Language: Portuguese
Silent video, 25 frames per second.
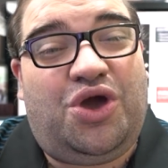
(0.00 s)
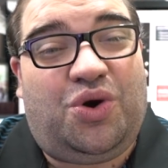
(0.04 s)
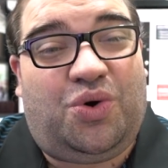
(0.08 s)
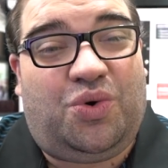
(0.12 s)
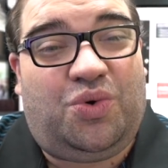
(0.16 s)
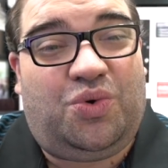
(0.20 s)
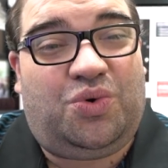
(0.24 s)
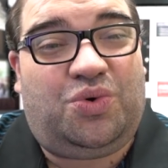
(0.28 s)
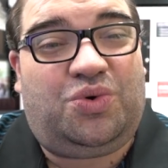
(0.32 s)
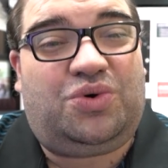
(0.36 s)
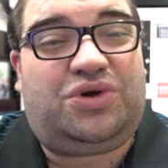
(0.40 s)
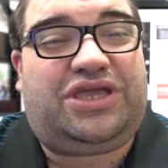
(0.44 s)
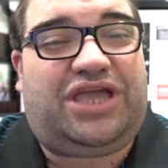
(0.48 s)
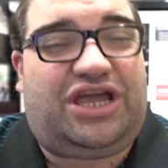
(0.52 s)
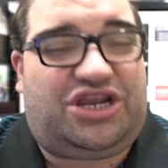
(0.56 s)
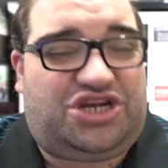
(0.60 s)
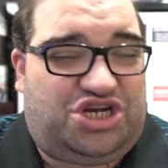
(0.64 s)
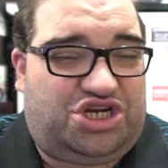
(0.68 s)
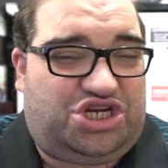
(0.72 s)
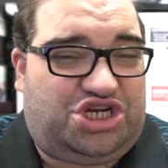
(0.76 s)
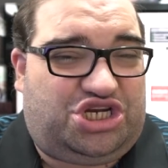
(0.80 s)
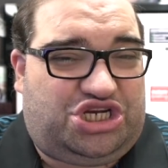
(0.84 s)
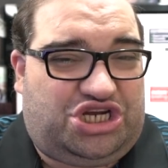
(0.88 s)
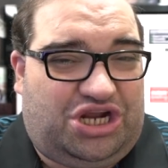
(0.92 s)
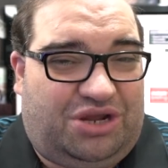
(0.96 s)
o que a
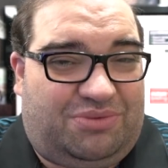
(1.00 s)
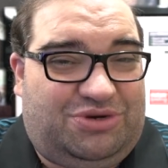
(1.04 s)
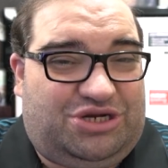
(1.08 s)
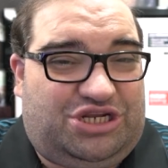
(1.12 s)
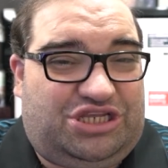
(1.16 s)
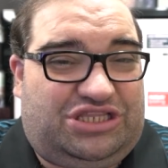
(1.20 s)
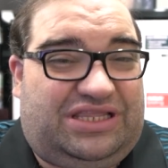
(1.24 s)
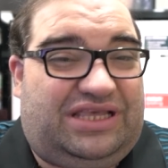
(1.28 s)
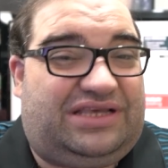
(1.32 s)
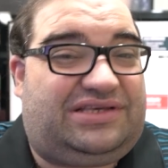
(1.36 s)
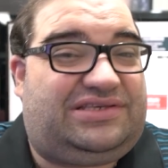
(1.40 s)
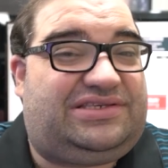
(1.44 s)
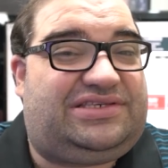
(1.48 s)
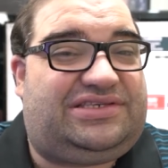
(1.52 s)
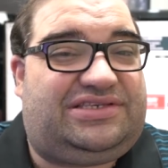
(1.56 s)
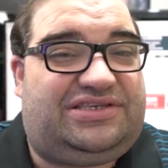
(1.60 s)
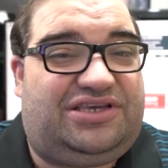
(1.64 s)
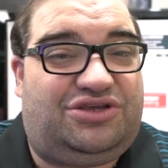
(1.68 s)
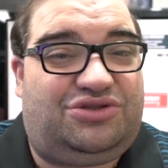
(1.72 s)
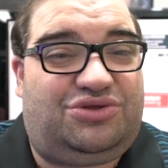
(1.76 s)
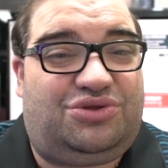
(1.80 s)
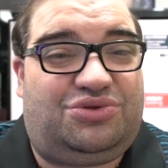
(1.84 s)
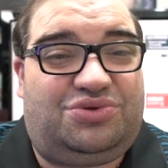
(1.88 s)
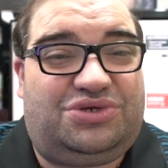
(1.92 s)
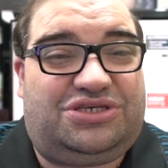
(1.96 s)
gente chama de
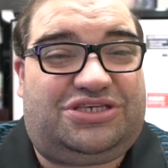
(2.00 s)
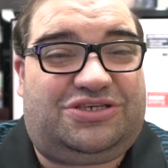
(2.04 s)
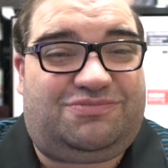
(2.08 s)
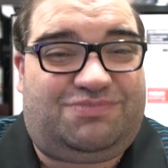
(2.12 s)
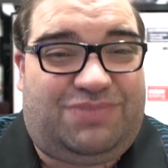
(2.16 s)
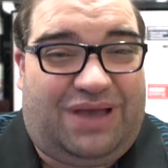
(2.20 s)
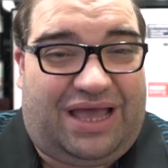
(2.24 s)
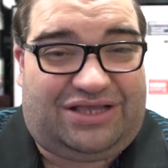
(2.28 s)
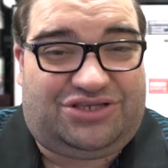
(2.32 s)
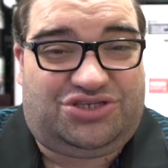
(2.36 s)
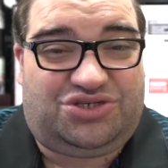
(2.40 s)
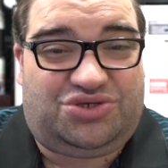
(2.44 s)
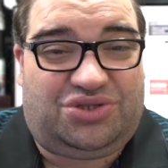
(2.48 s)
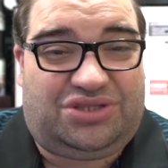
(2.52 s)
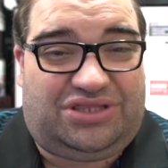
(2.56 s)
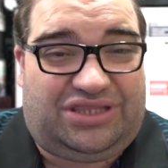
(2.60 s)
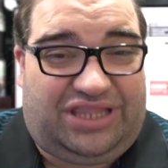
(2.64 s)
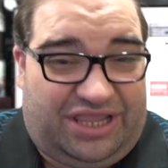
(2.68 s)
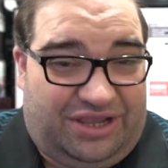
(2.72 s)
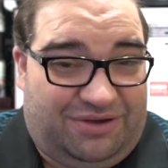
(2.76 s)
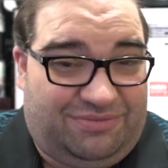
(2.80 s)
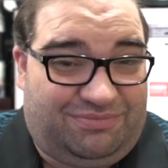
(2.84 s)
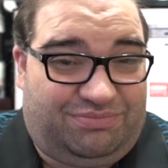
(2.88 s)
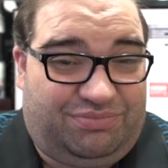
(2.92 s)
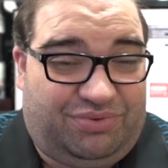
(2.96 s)
tecido do
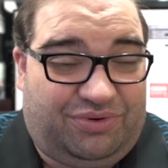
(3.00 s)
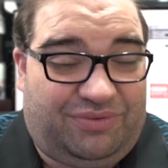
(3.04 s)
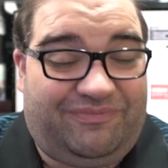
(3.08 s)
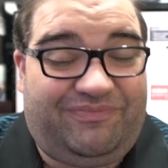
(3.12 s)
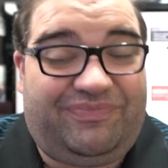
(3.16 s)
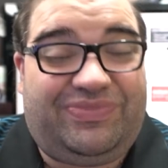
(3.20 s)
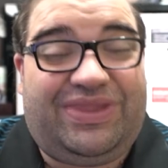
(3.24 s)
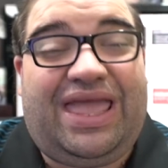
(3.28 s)
espaço-tempo.